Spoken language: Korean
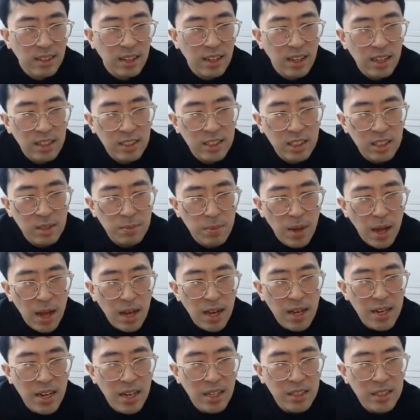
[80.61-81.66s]
아, 지금
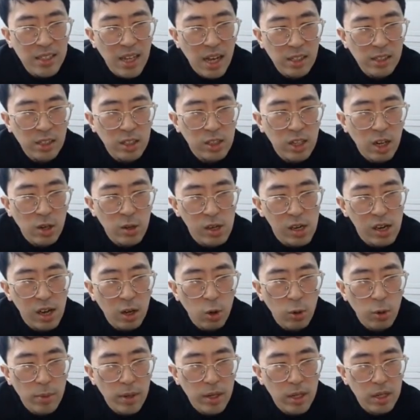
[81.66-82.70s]
마가 나가서 양덕을
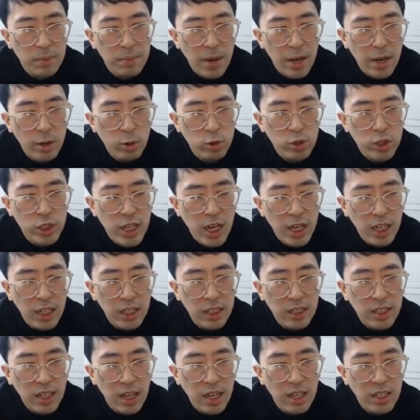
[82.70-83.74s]
나으려고 하면은 마로
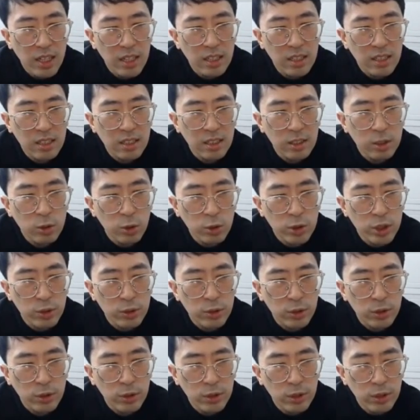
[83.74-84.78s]
취하겠다 이런
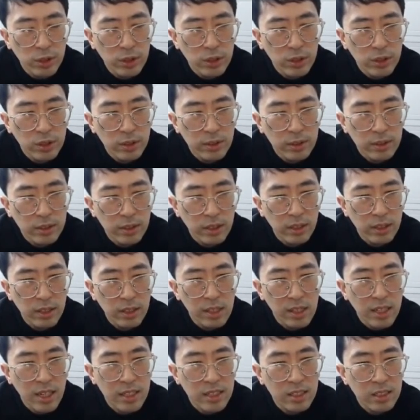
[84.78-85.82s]
의도시죠.
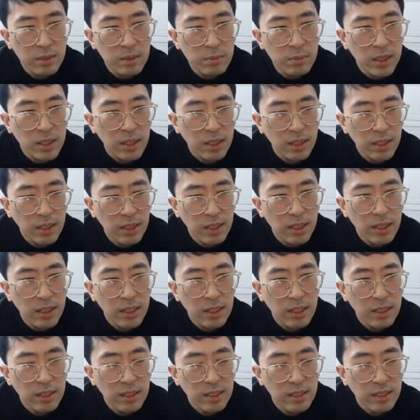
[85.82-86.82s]
일리가 있습니다.